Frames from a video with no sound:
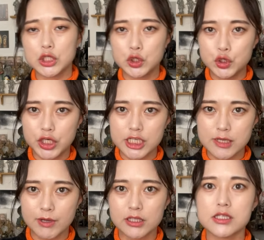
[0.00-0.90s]
空海
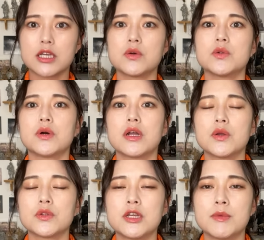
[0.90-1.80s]
様って先ほどから
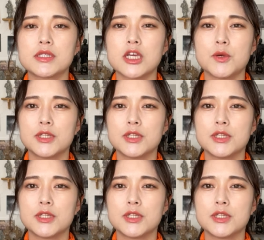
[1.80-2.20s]
呼んでますけども